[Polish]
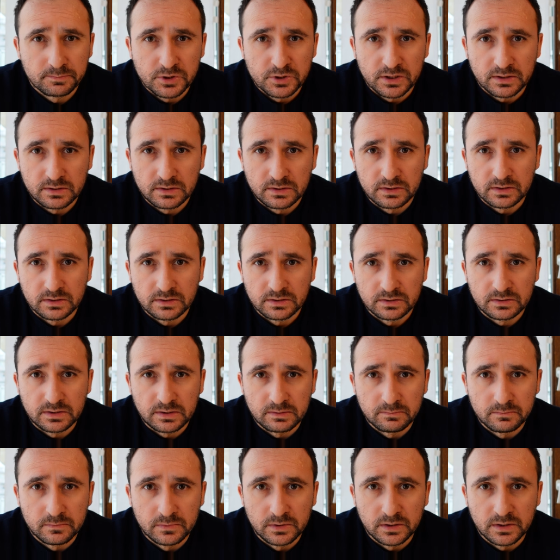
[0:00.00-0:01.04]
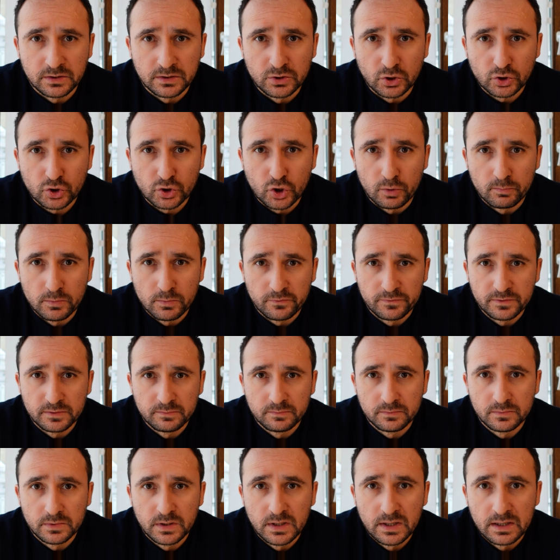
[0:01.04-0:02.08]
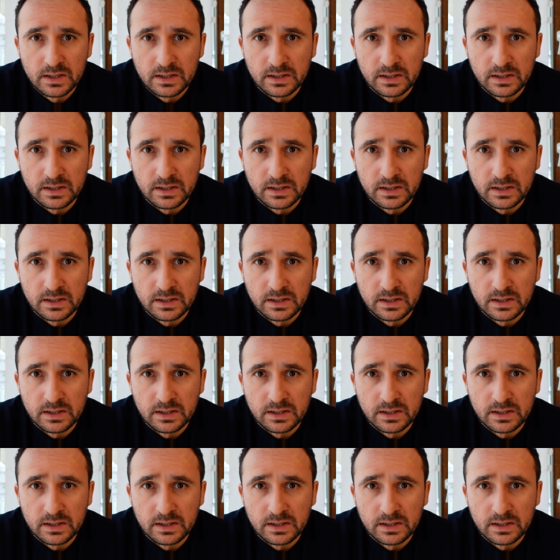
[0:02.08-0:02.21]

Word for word: przed y, tym dotkomowym